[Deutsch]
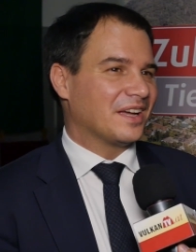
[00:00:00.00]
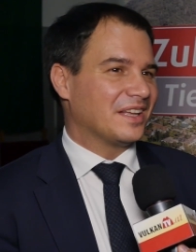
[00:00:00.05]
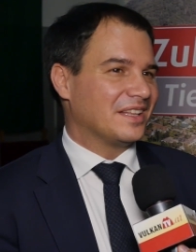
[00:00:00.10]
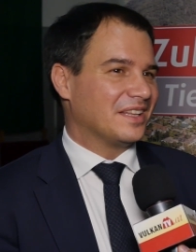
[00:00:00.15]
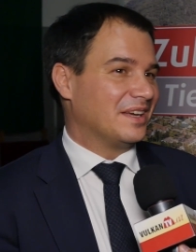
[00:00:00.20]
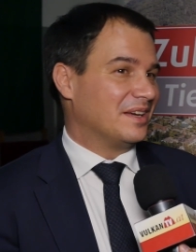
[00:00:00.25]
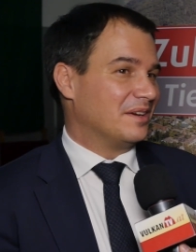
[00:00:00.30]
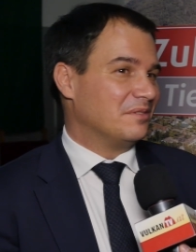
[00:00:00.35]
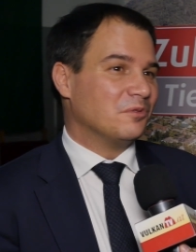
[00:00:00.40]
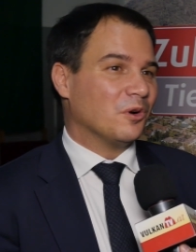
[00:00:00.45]

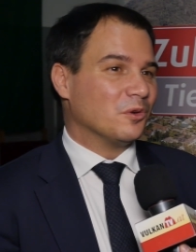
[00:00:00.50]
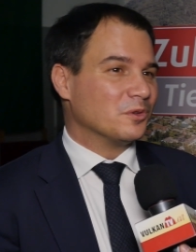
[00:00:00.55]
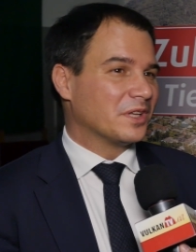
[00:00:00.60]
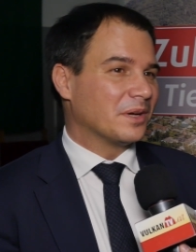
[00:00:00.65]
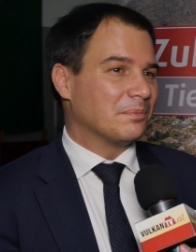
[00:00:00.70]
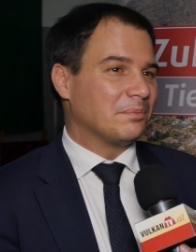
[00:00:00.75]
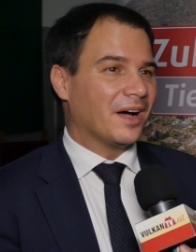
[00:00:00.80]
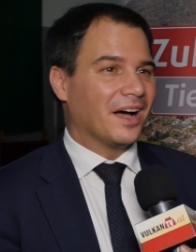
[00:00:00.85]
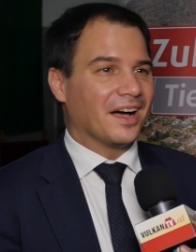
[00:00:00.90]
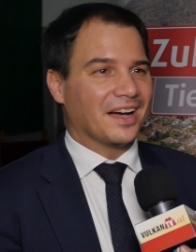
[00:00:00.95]
eine
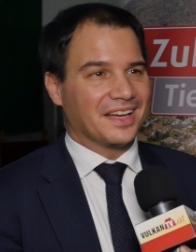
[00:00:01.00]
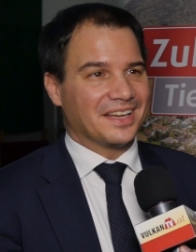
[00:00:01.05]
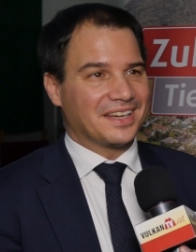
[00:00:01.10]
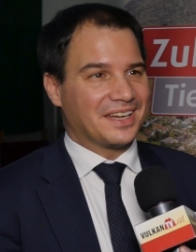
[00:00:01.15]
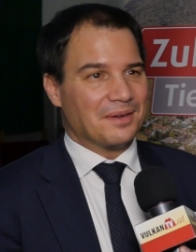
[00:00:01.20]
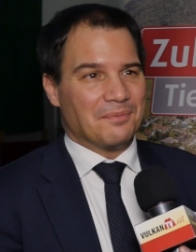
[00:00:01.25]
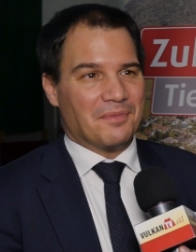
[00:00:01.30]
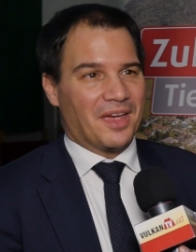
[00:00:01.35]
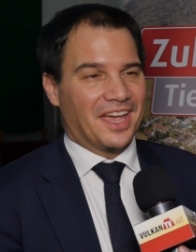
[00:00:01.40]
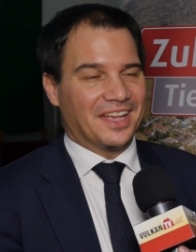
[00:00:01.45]
wunderbare
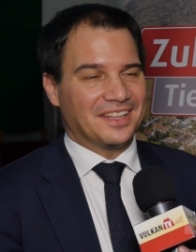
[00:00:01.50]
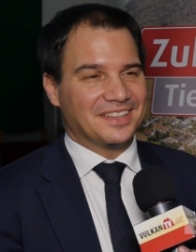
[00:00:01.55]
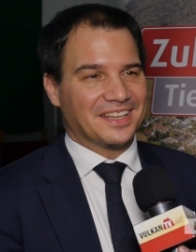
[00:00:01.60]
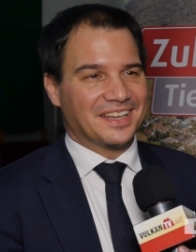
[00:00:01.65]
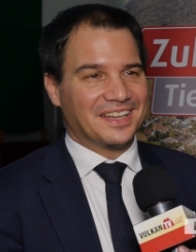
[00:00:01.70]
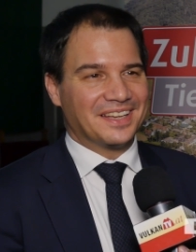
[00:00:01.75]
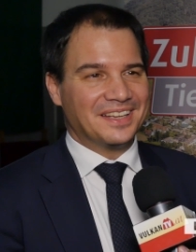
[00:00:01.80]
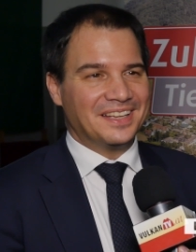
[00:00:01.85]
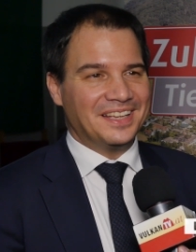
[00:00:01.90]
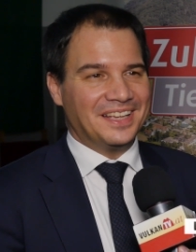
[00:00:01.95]

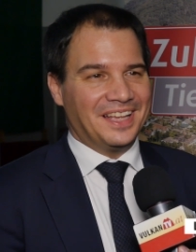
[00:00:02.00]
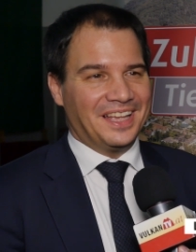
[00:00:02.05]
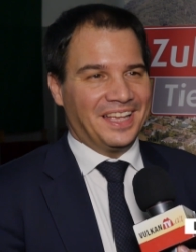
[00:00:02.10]
Gemeinde.